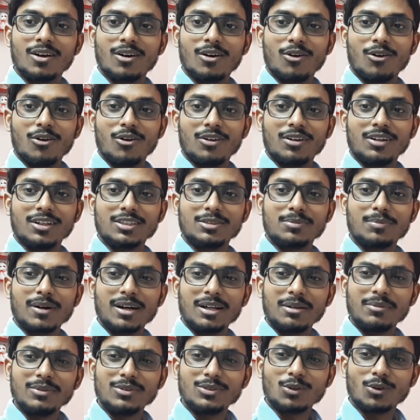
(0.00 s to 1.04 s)
और इस
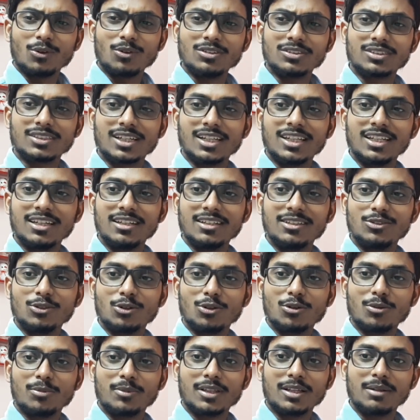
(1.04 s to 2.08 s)
बार भी सॉन्ग्स के लिए
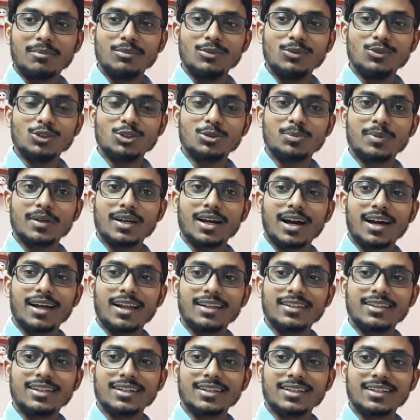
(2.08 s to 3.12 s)
जो मतलब न्यूज़ पे आ
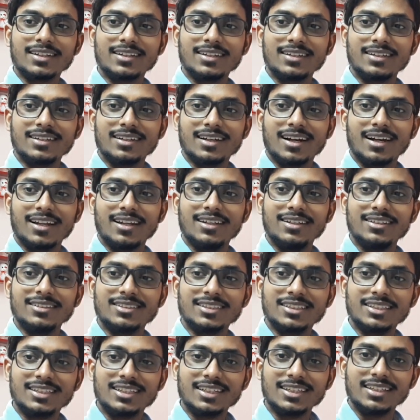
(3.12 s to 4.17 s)
रहा था कि अली
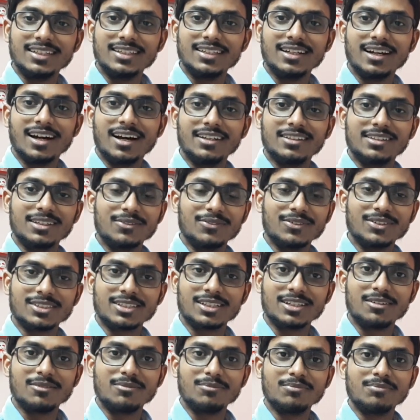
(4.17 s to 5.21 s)
सेठी आतिफ
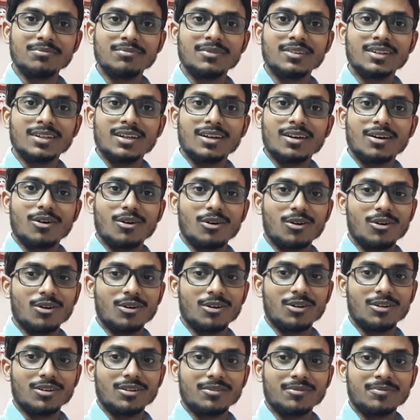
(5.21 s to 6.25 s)
असलम
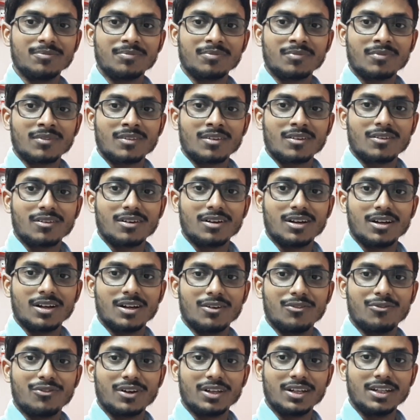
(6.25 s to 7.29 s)
और
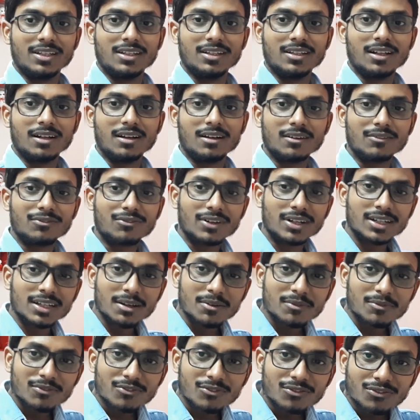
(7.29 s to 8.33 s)
फरी फर
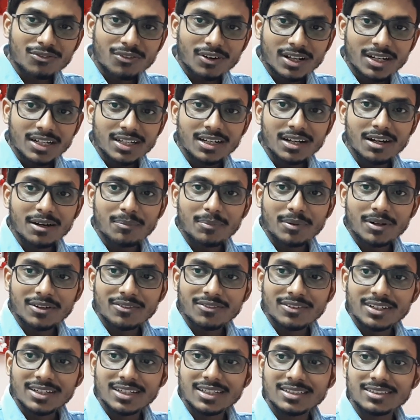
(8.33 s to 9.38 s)
क्या फरीहा
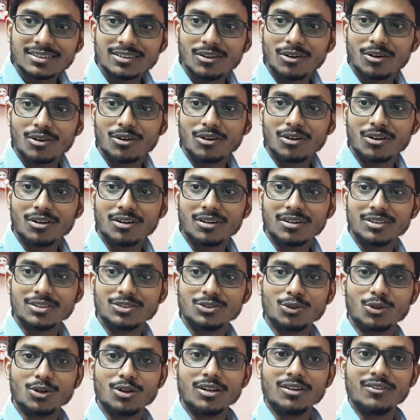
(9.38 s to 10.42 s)
परवीज़ और
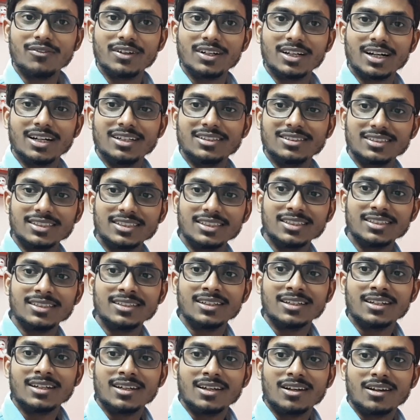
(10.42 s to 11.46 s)
जोयल विकाजी
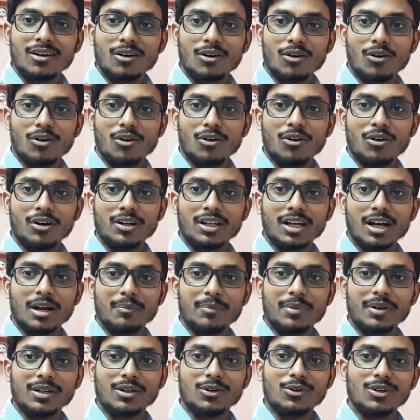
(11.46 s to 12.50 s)
और यहाँ
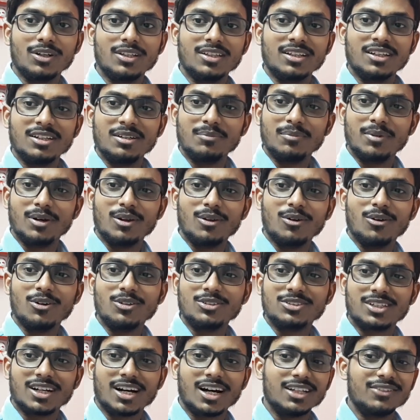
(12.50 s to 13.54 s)
पे कुरतलिन
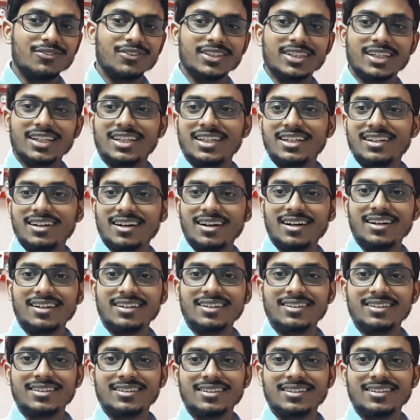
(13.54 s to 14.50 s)
बलोच राहत फ़तेह अली खान